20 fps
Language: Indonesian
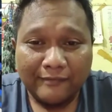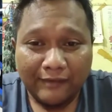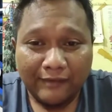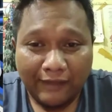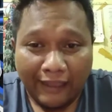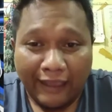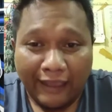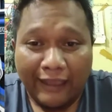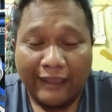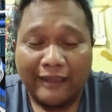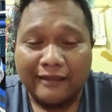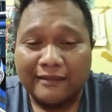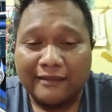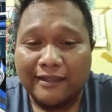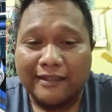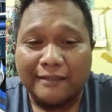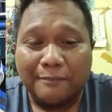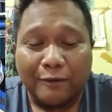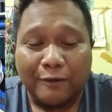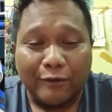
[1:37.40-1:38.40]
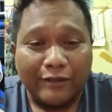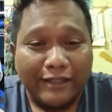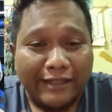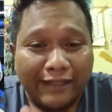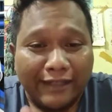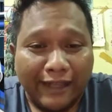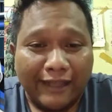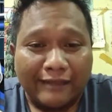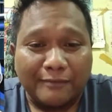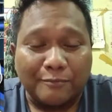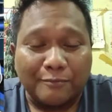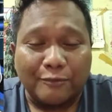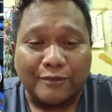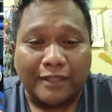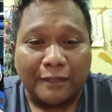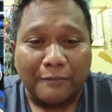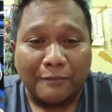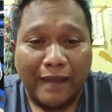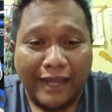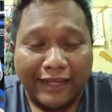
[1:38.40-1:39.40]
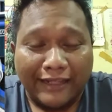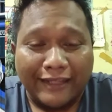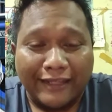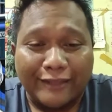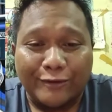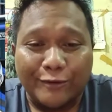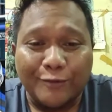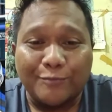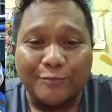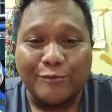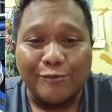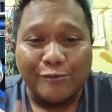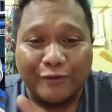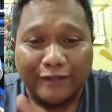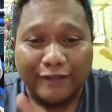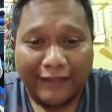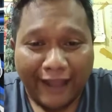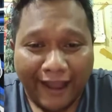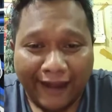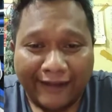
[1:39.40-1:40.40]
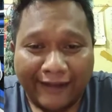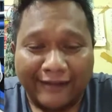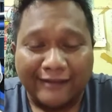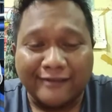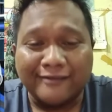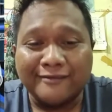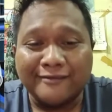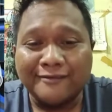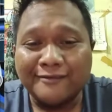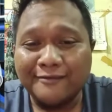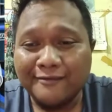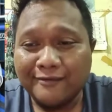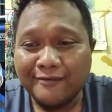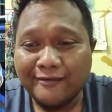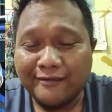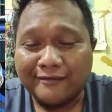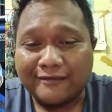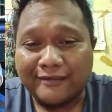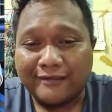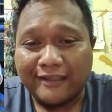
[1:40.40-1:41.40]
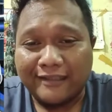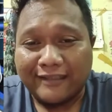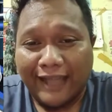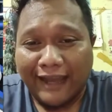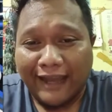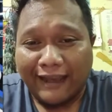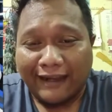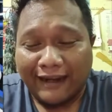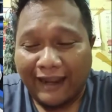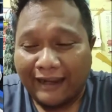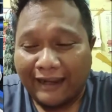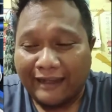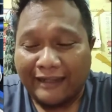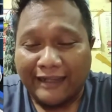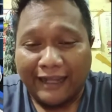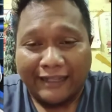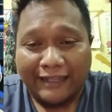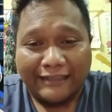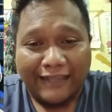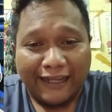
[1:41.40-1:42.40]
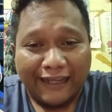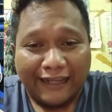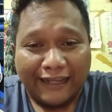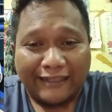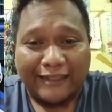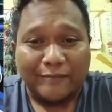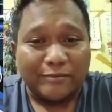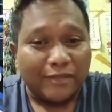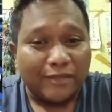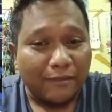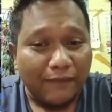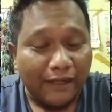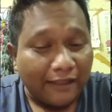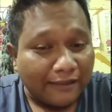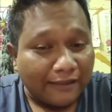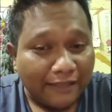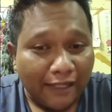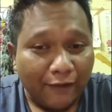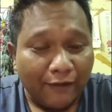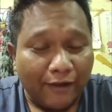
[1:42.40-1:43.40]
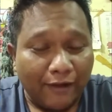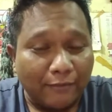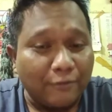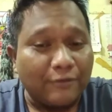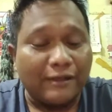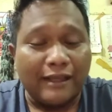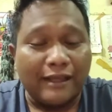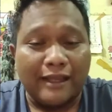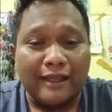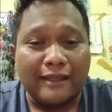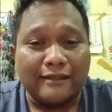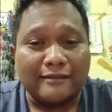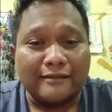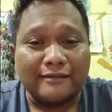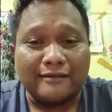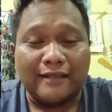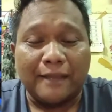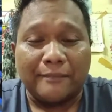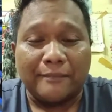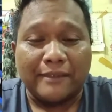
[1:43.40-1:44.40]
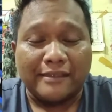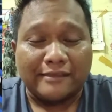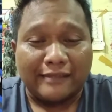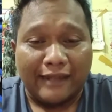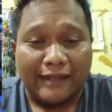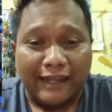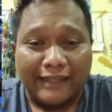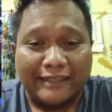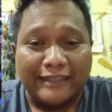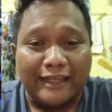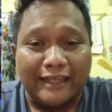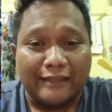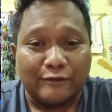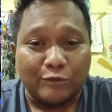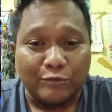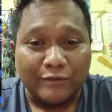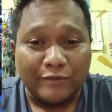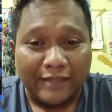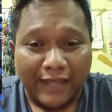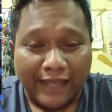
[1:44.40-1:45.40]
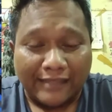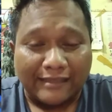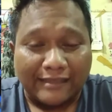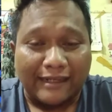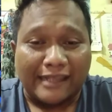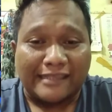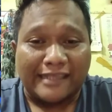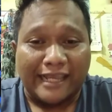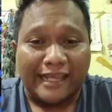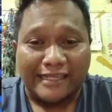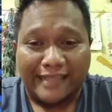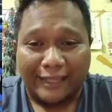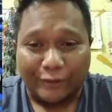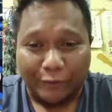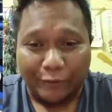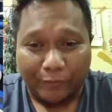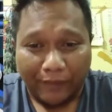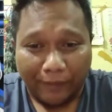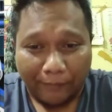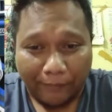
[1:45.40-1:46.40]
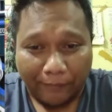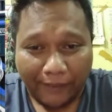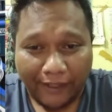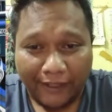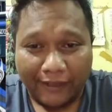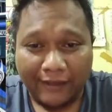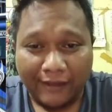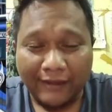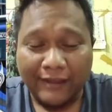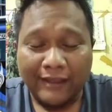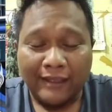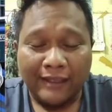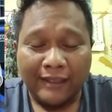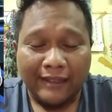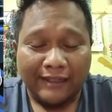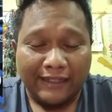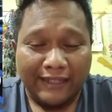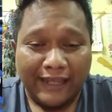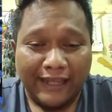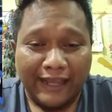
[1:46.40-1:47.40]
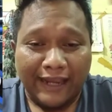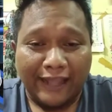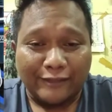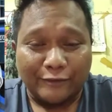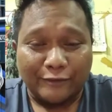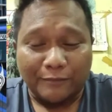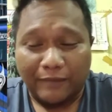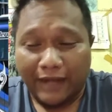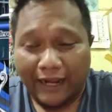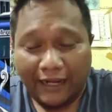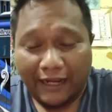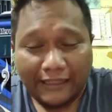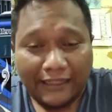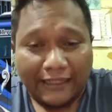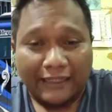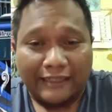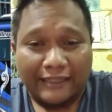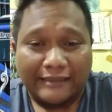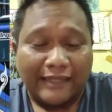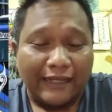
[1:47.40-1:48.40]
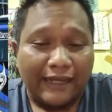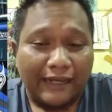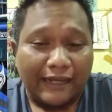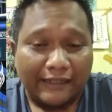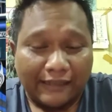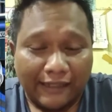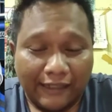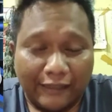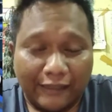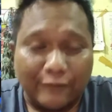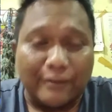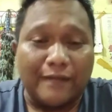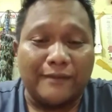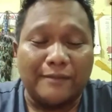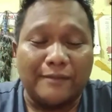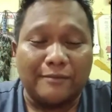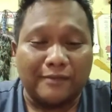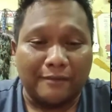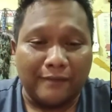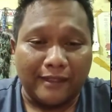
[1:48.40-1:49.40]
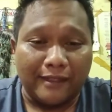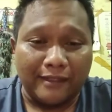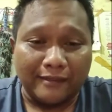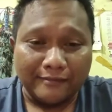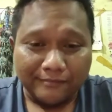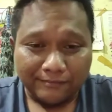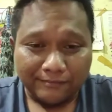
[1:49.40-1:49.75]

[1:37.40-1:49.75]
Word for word: ya jadi perlu diingat putar balik itu bukan takerannya dari Jakarta putar balik ke Jawa bukan tapi setelah dia tugas selesai satu PP dia langsung berangkat lagi ke Jakarta itu namanya putar balik